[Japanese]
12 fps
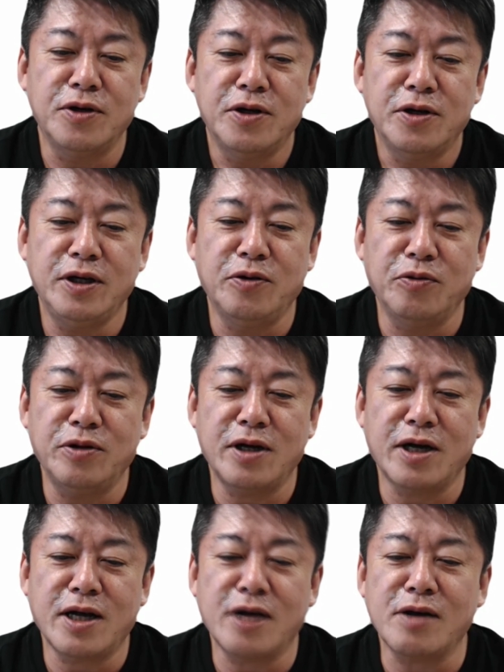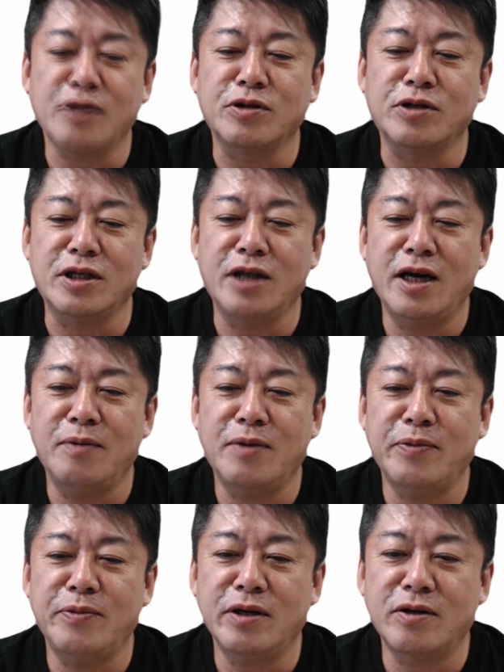いろんな各地で
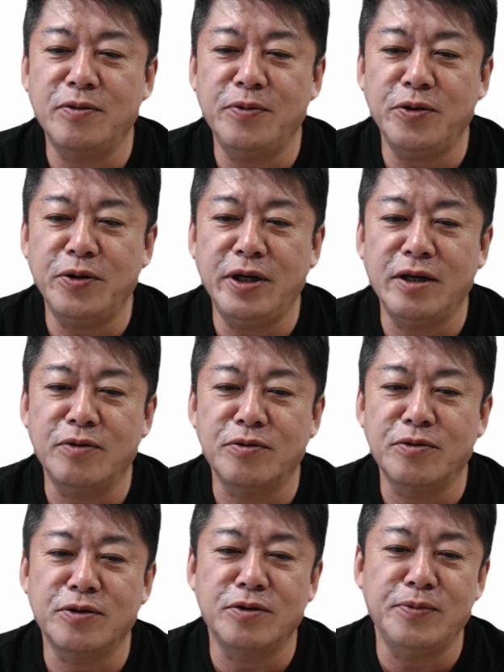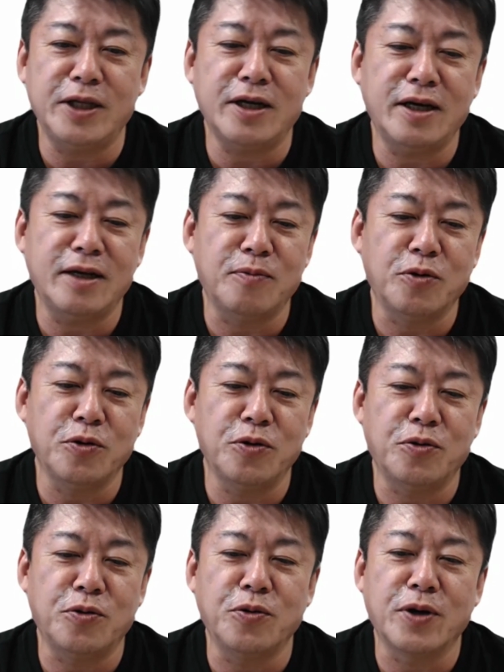パブリックビューイングをするみたいなもの
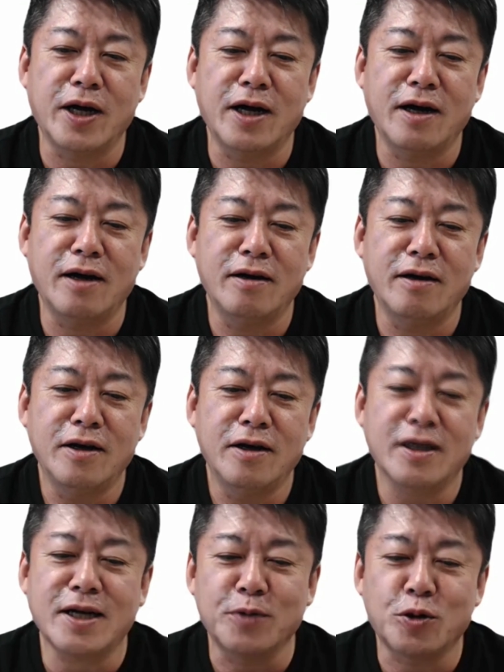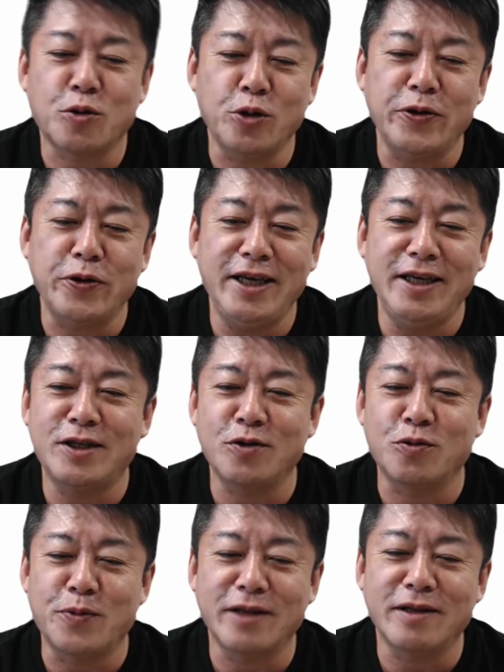の方が、しかもそこには飲
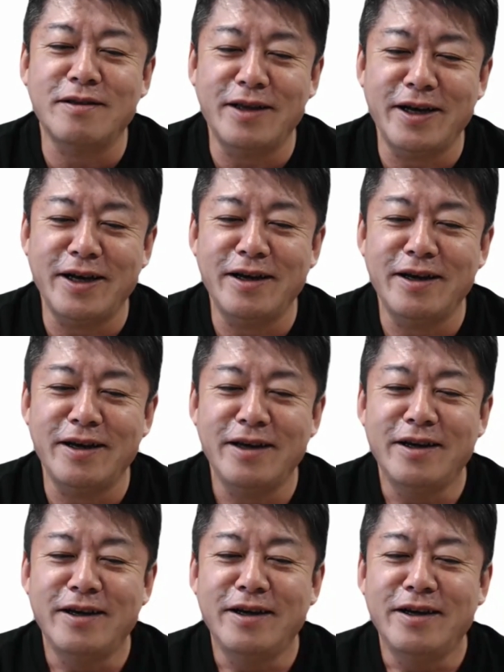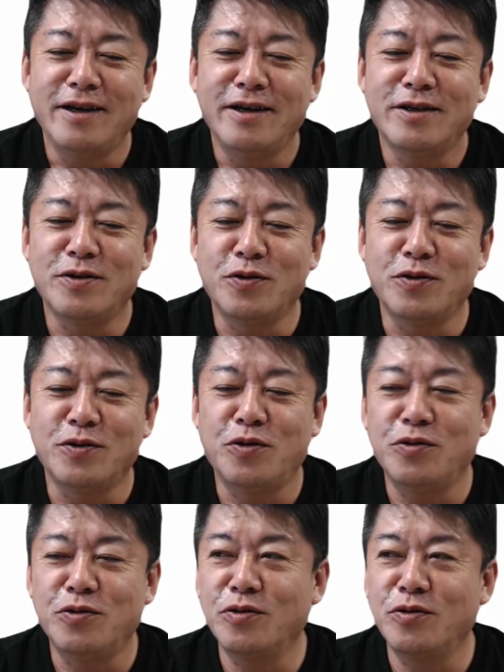食もあって、そ
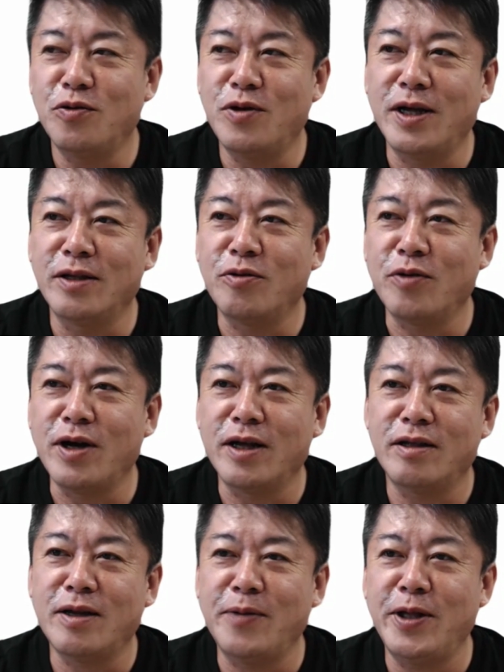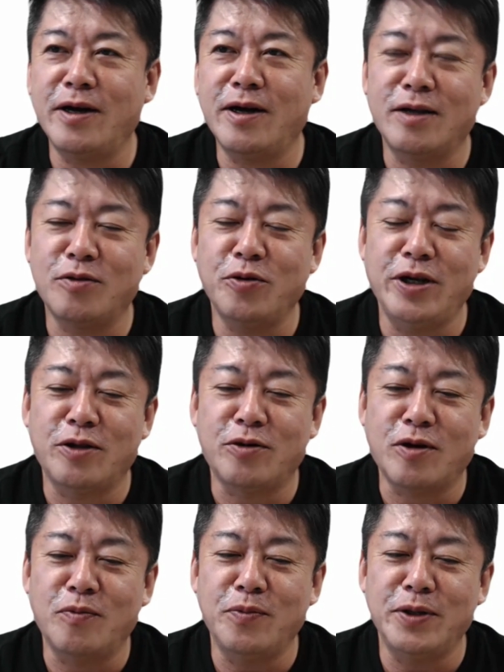のご飯とか食べながらトイレ
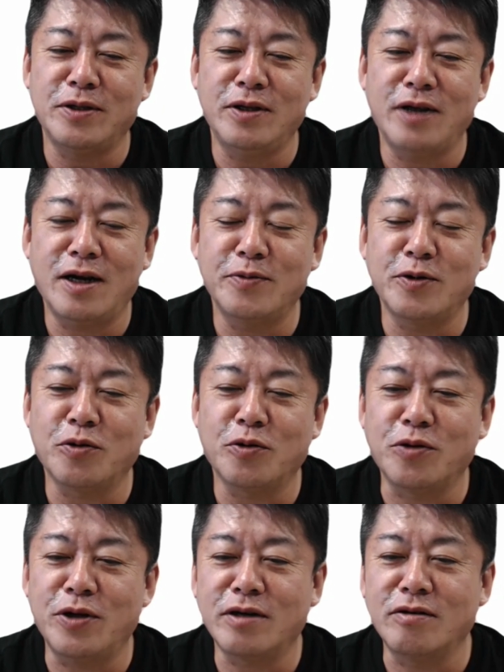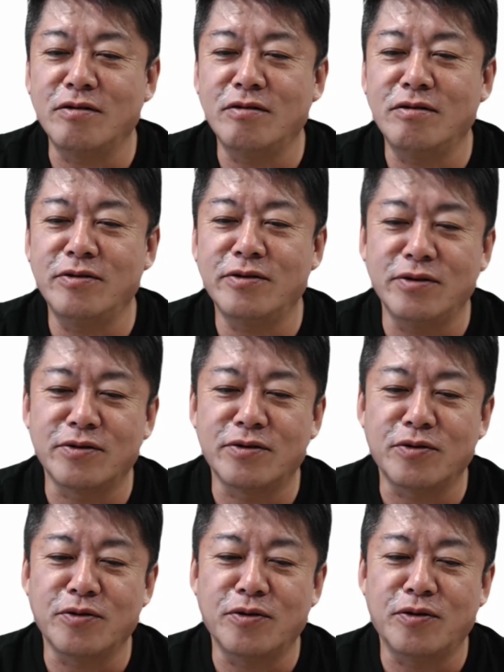とかも別に並ぶことなくぬくぬ
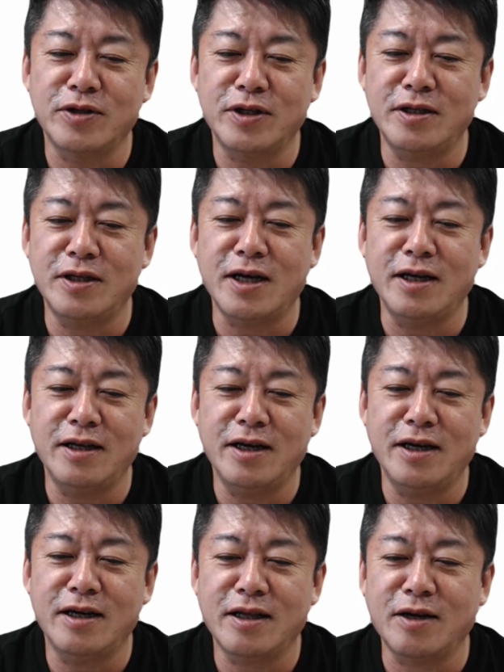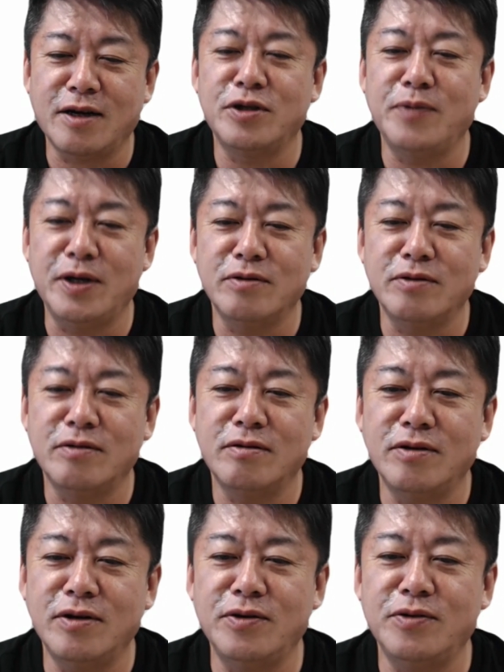くと室内で楽しめ
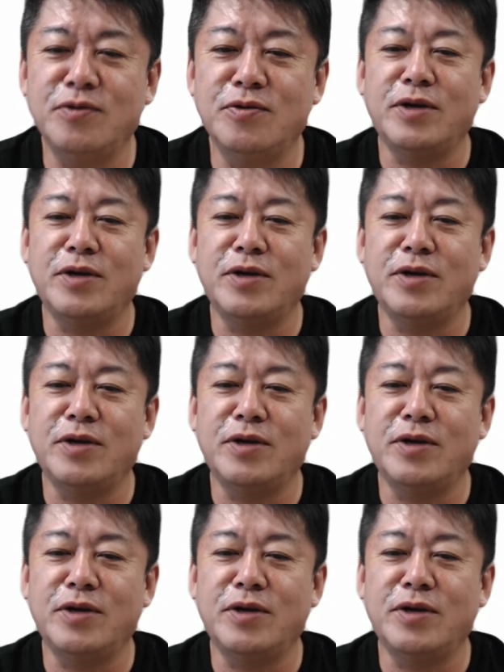るっていうよ